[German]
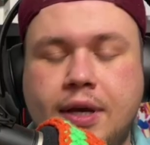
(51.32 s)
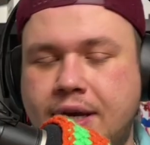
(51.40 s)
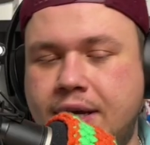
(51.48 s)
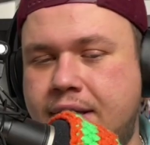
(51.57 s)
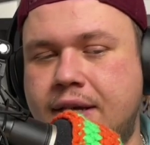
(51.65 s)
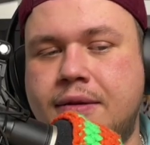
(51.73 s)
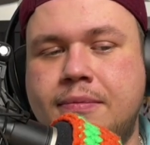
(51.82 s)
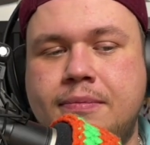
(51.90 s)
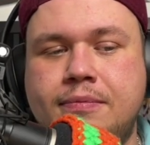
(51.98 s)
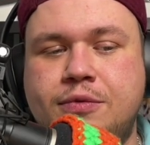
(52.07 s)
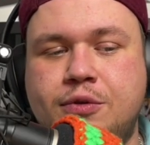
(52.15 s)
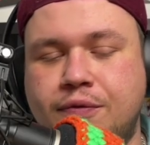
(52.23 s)
Richtig.
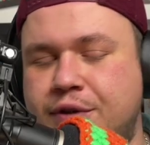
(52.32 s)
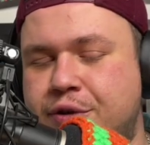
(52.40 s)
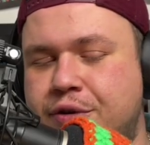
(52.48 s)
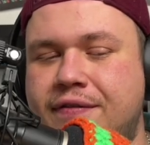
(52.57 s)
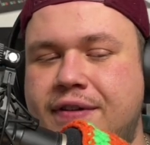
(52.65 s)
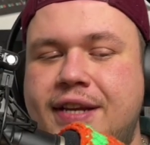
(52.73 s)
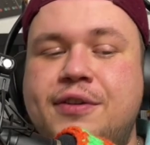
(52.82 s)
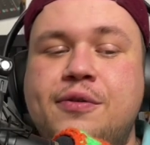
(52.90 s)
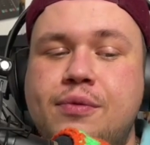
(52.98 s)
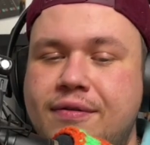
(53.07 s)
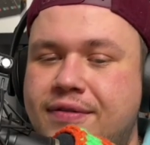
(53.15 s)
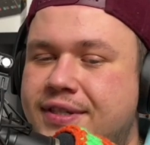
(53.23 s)
So wie schon erwähnt,
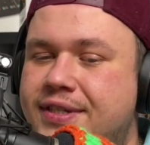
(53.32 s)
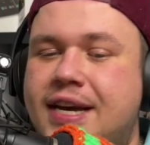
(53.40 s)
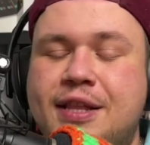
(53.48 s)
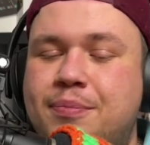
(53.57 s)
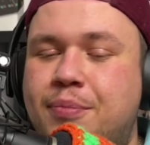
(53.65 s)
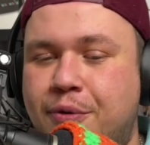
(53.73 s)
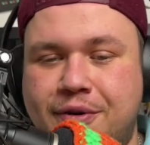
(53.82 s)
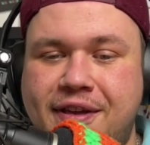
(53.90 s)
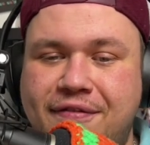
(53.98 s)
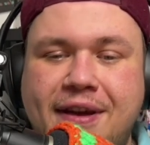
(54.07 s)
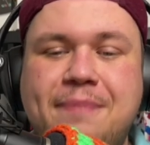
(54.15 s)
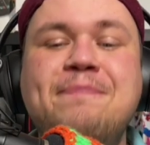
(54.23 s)

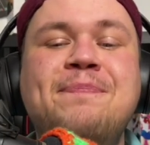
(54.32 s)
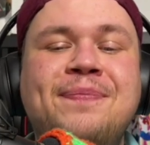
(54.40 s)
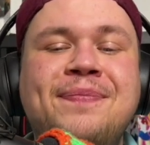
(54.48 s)
riverside.fm.